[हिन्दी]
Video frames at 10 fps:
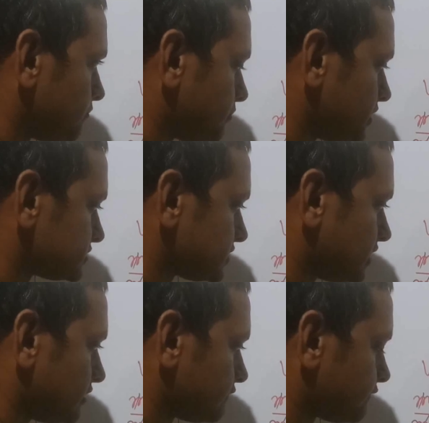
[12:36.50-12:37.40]
प्लस
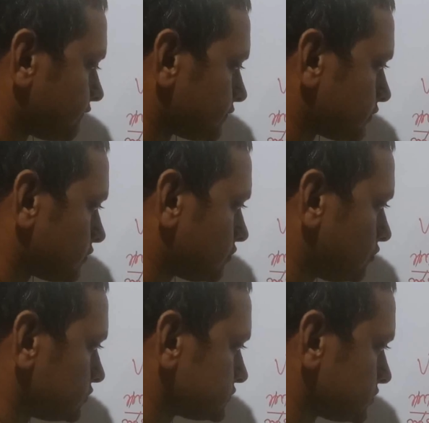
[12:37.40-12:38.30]
एफ
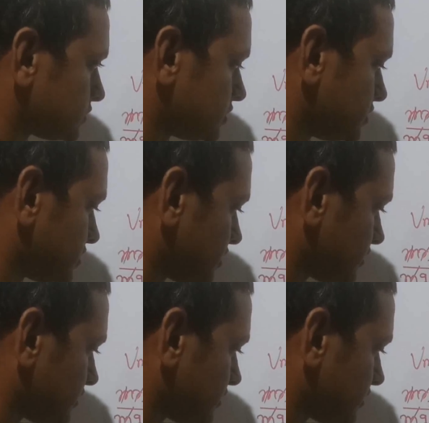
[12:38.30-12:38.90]
कॉस थीटा